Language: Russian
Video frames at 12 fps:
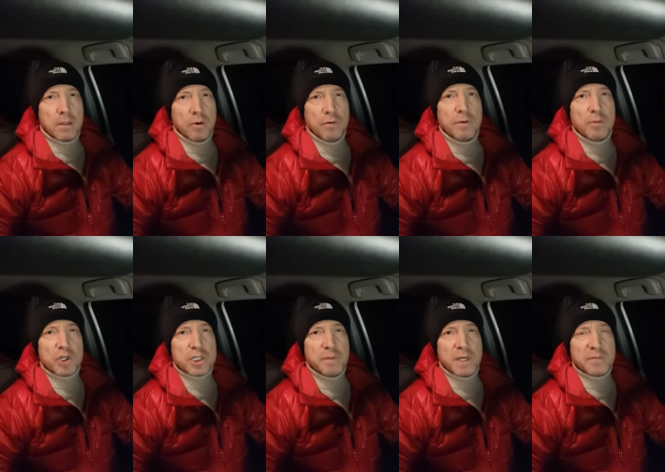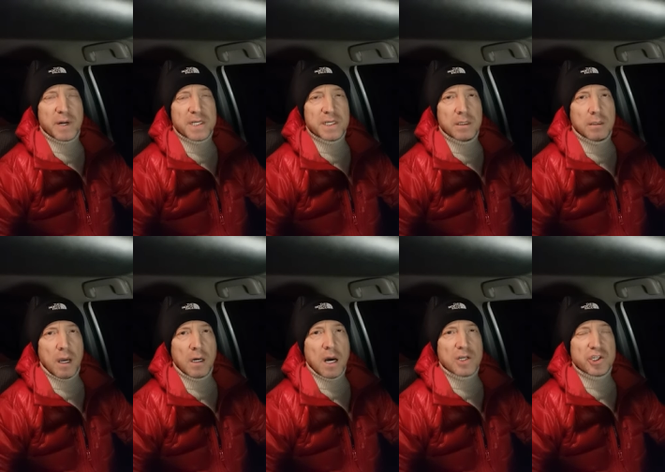Но вы можете меня спросить,
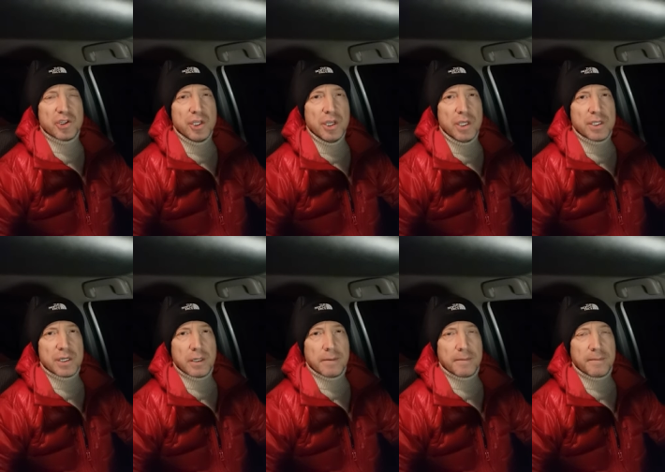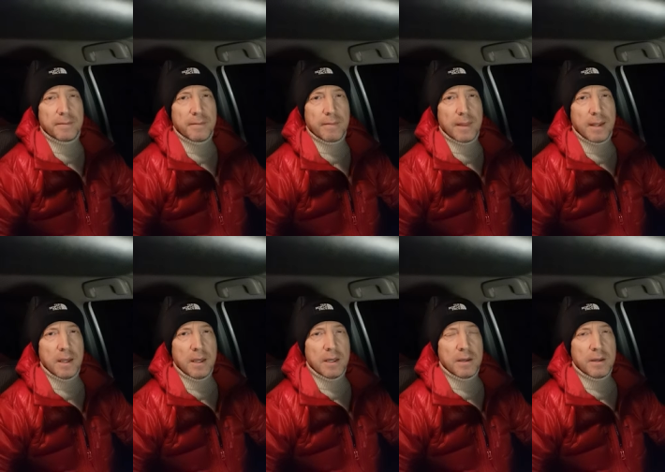а как же дети?
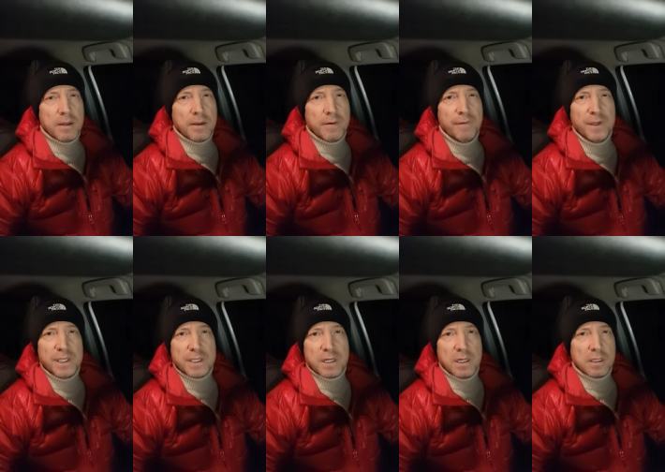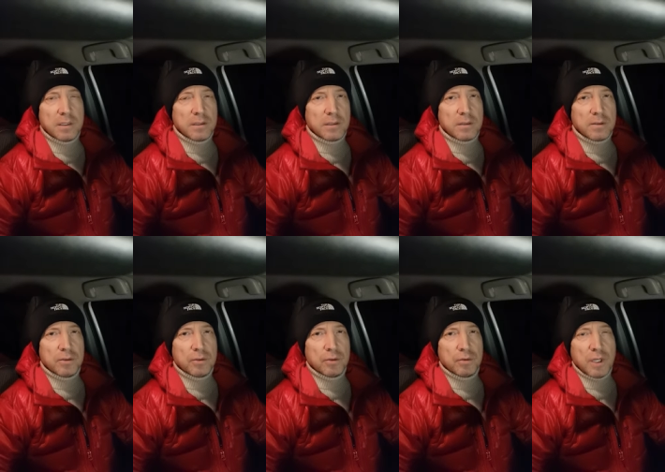Видите ли,
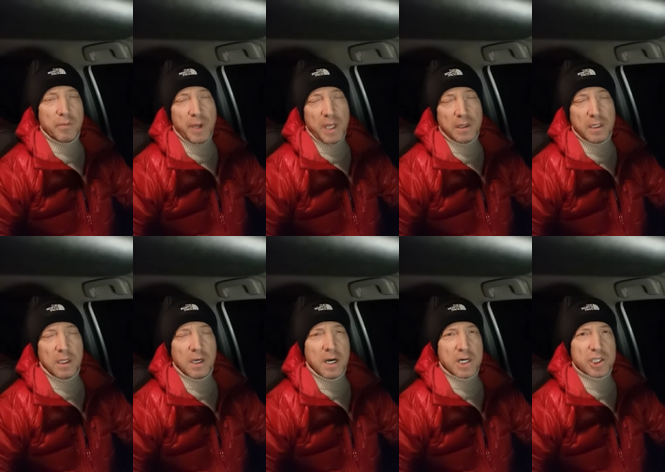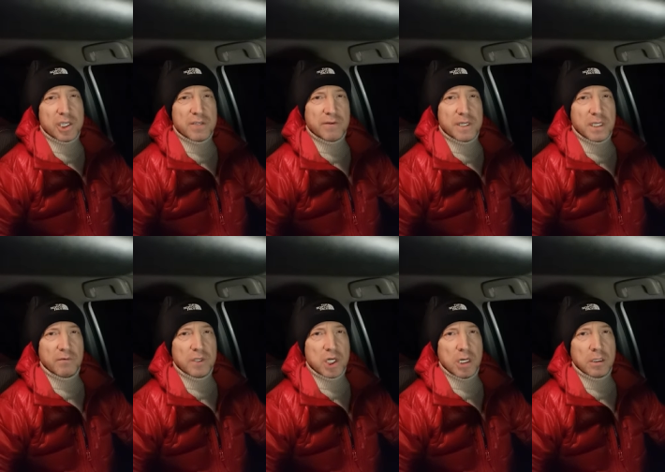Тут опять-таки каждый из вас
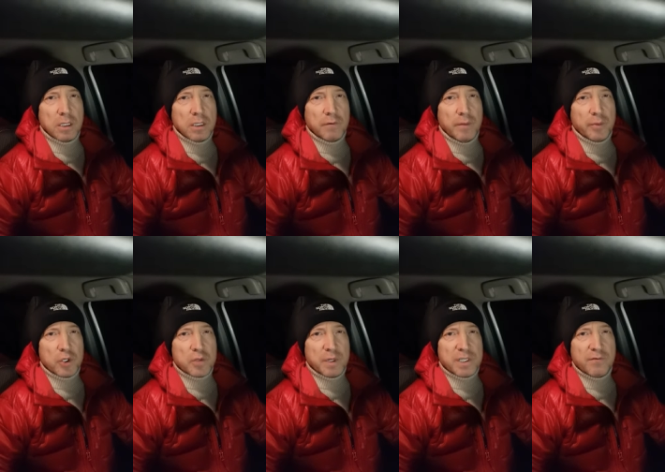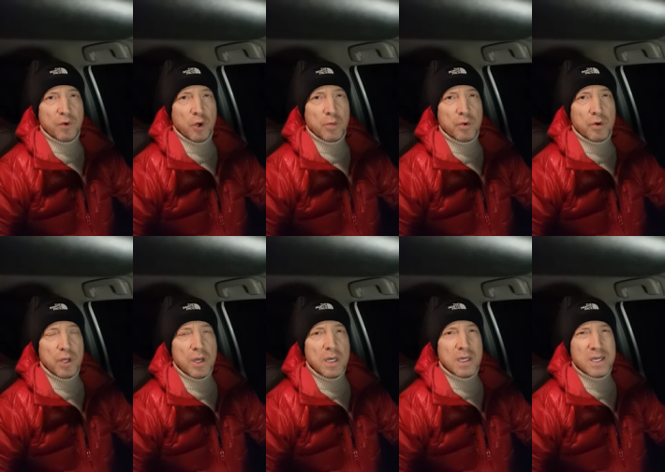отвечает на этот вопрос по-своему.
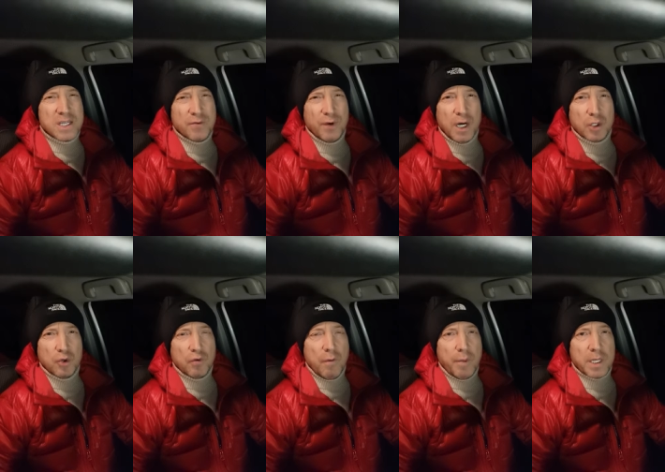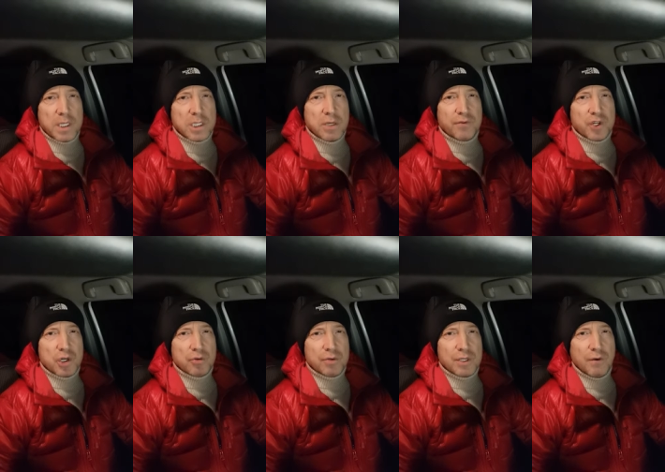Если вы готовы принести в
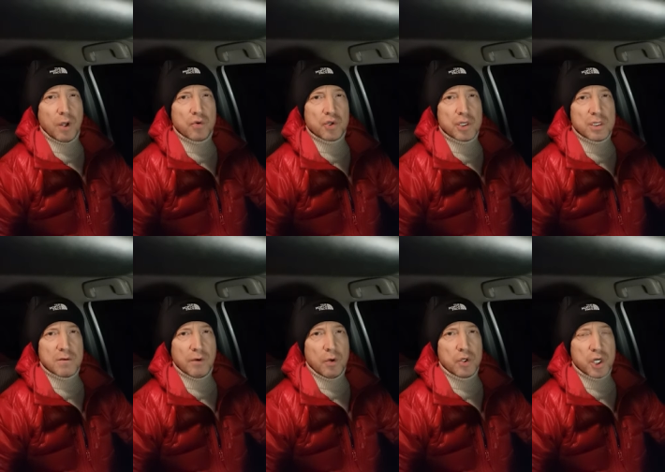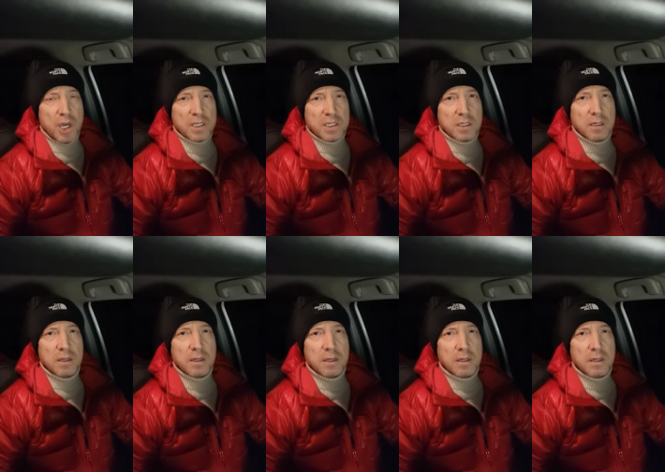жертву свою жизнь, свое счастье